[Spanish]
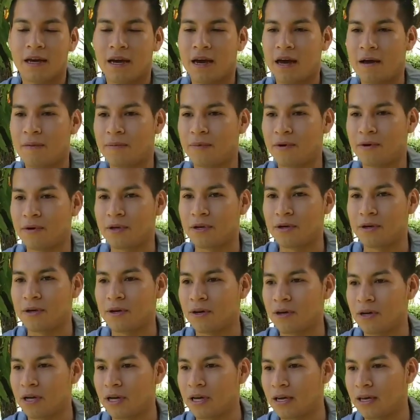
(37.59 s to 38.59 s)
ha
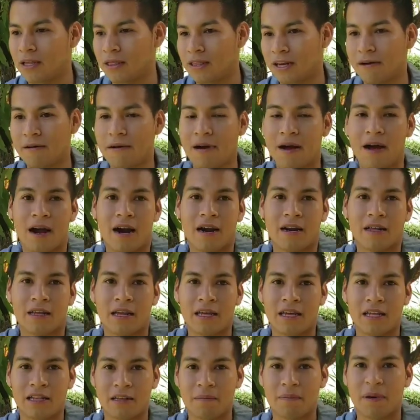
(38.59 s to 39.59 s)
podido eh,
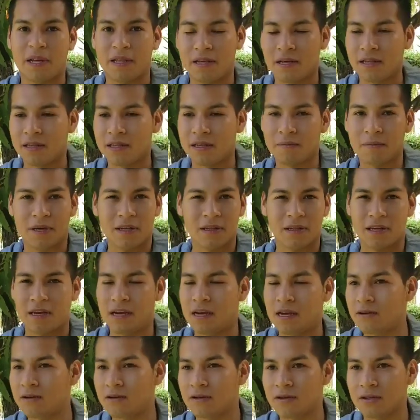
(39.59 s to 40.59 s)
trabajar
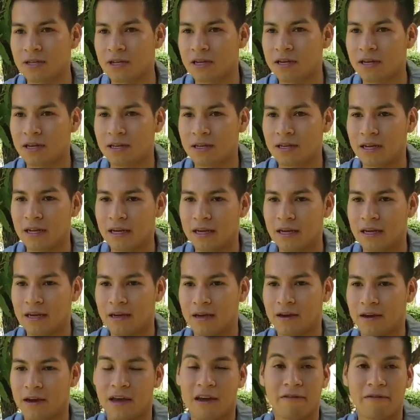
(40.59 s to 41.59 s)
independientemente, ellos no tienen
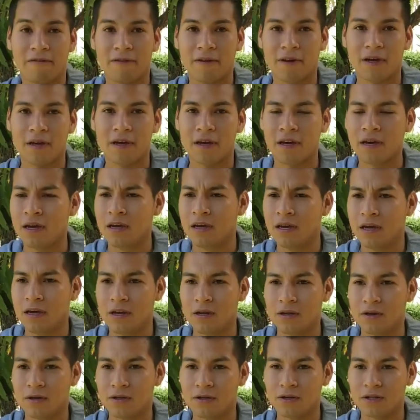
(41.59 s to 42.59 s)
eh, jefe,
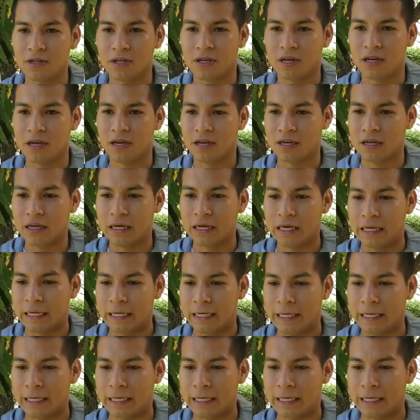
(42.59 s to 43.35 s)
ellos no tienen